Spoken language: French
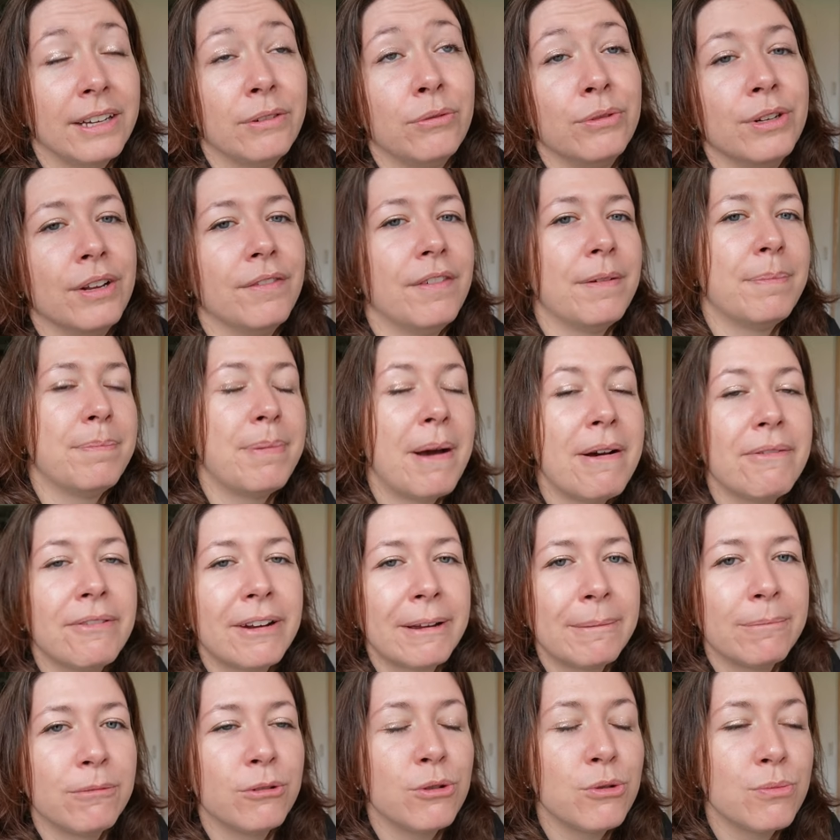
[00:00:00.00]
on n'avait pas
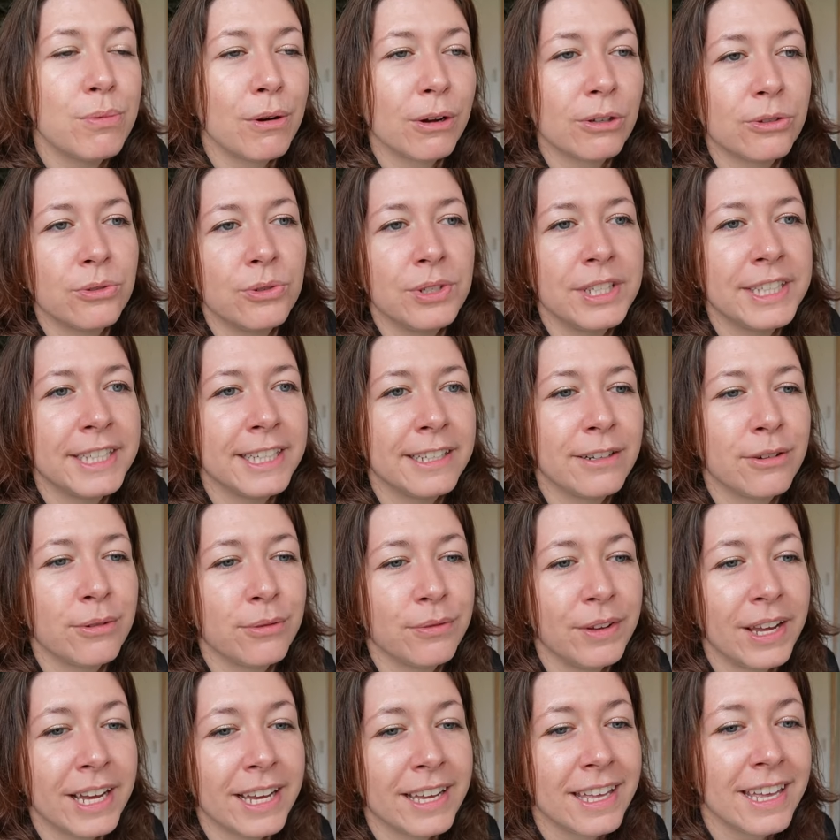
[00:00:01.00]
vraiment l'opportunité de le
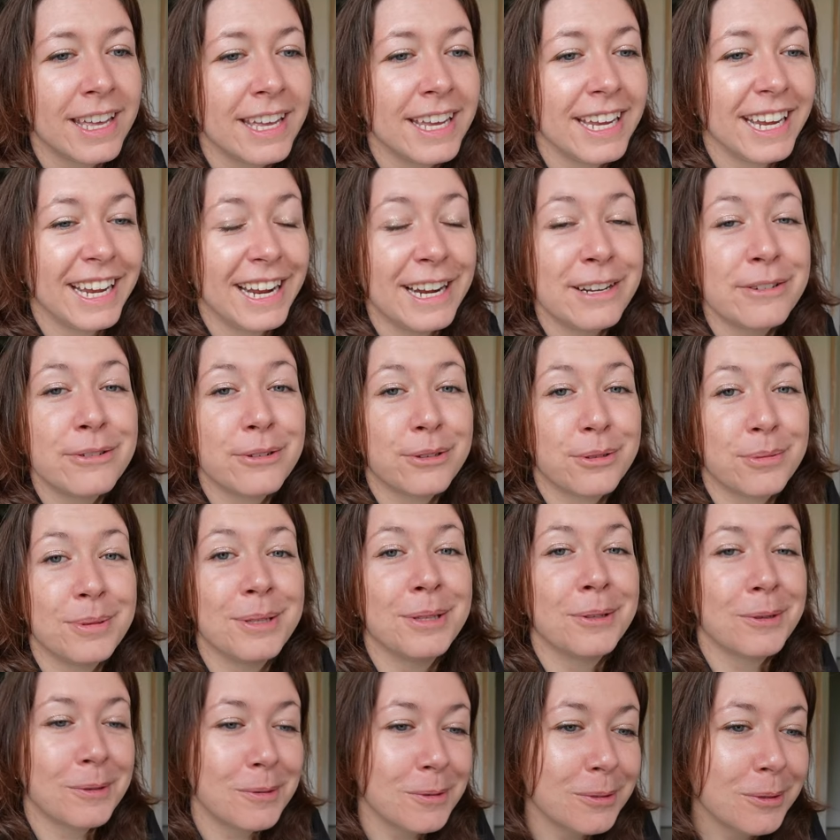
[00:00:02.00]
faire. Et là, je
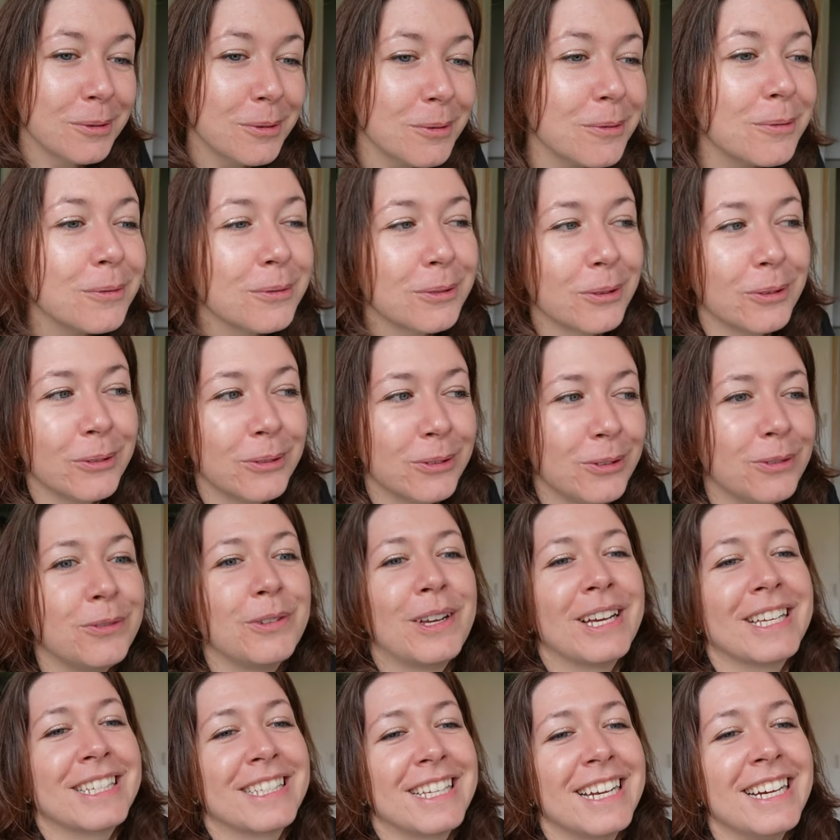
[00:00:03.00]
suis trop trop contente de
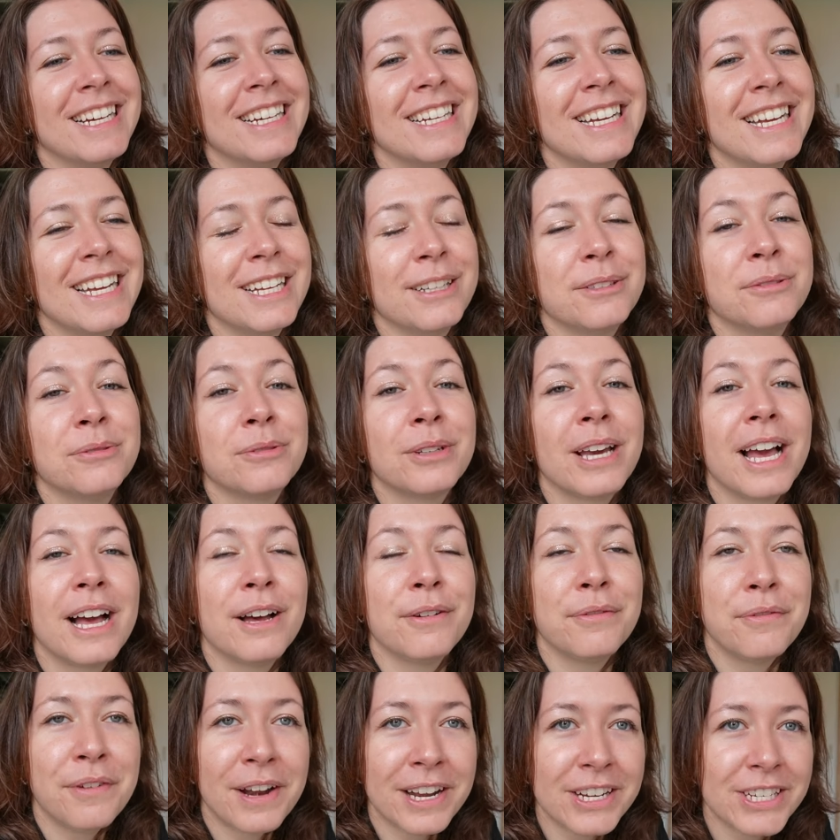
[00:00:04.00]
faire ça. Donc
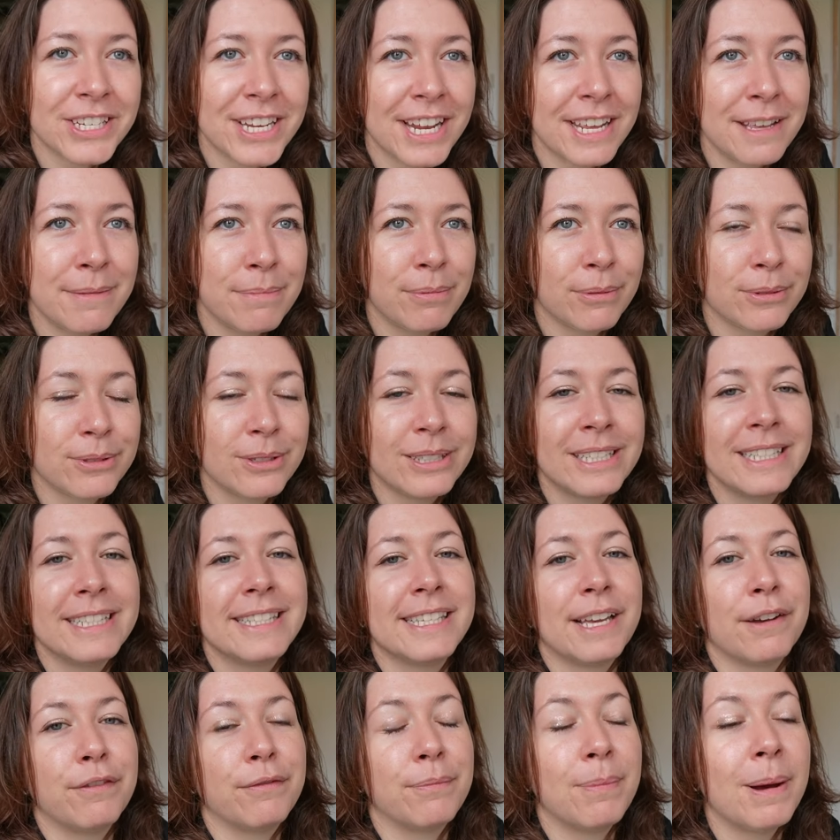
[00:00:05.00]
un flash day, pour ceux qui
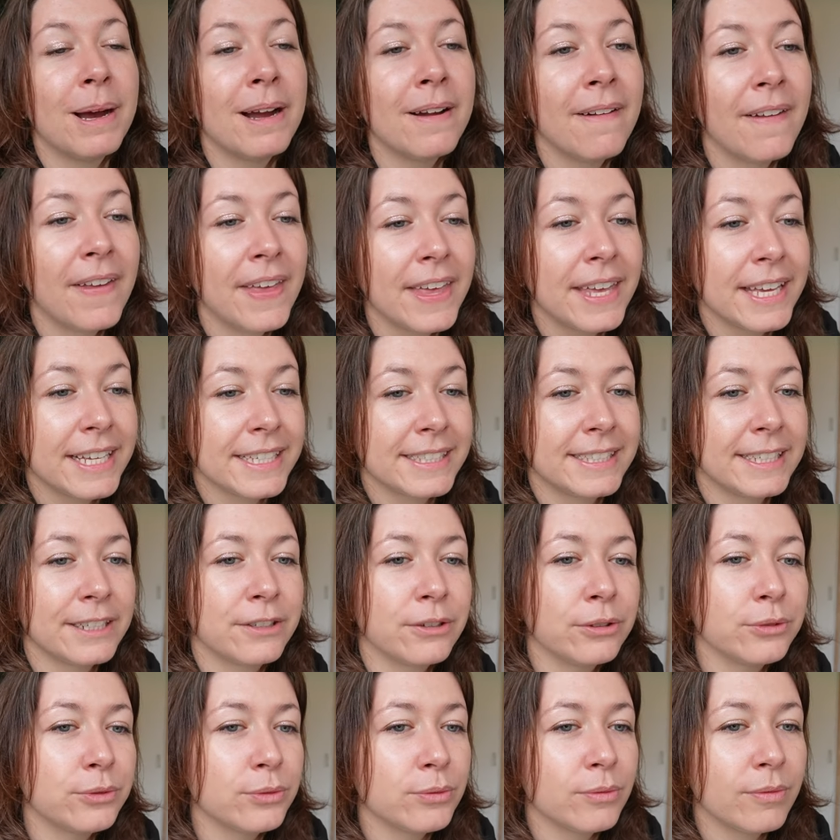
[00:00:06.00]
ne savent pas, c'est
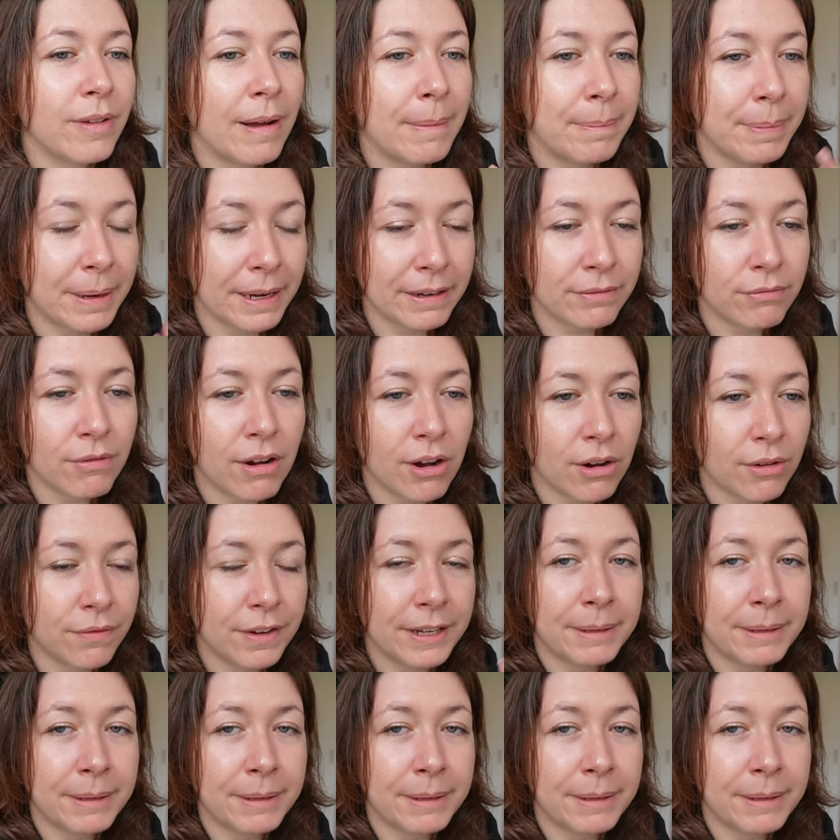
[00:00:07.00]
quand on va prévoir en